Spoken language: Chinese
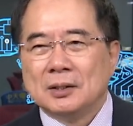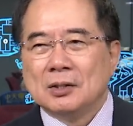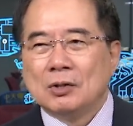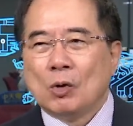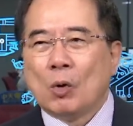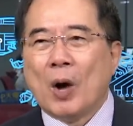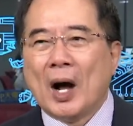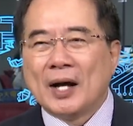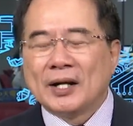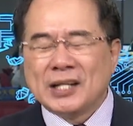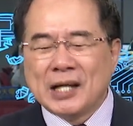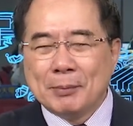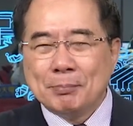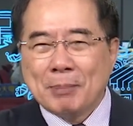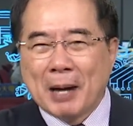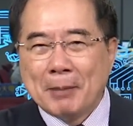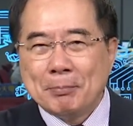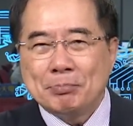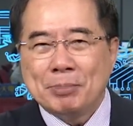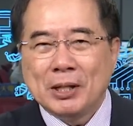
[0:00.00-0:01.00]
谎言
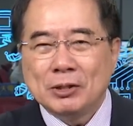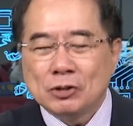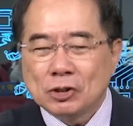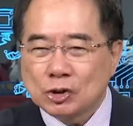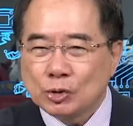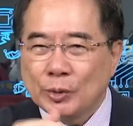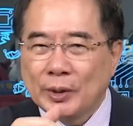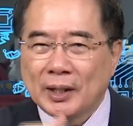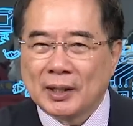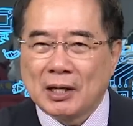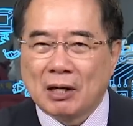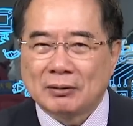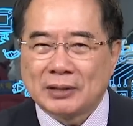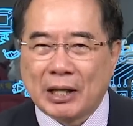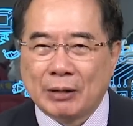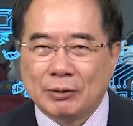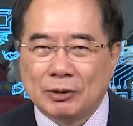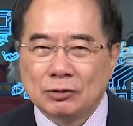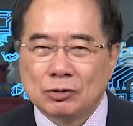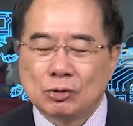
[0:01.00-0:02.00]
满篇就是为了搞台
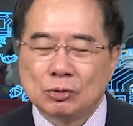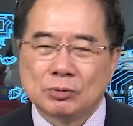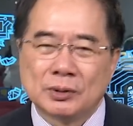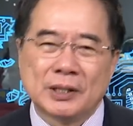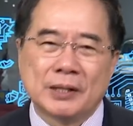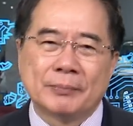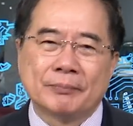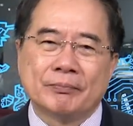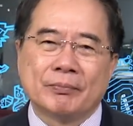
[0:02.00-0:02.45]
湾独立，